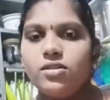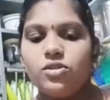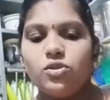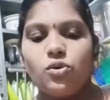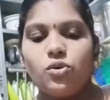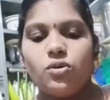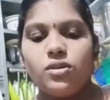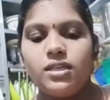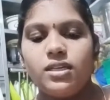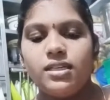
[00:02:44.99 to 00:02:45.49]

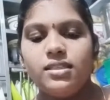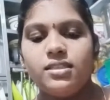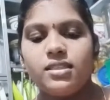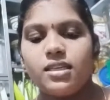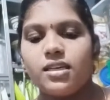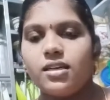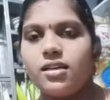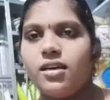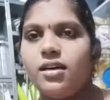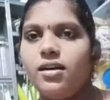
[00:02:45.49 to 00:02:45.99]
చూడండి
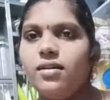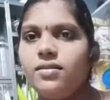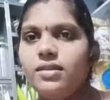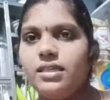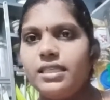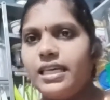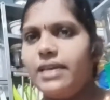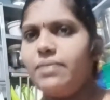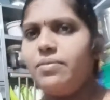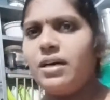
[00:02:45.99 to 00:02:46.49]
చక్కగా
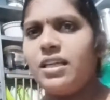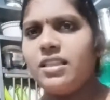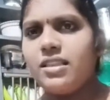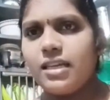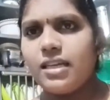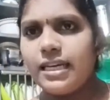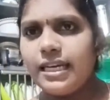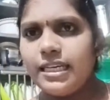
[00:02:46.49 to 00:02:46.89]
ఇదేమి అంత